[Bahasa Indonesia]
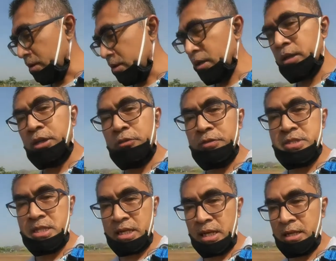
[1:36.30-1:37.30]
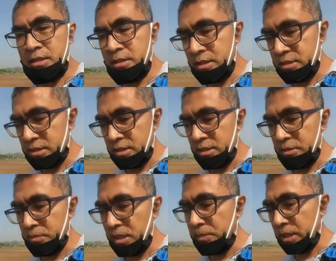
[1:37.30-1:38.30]
uh, geofisika ya jadi
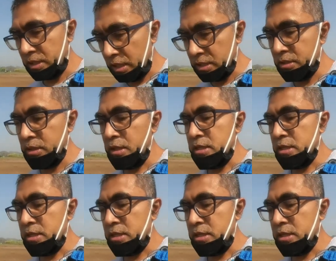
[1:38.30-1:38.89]
melibatkan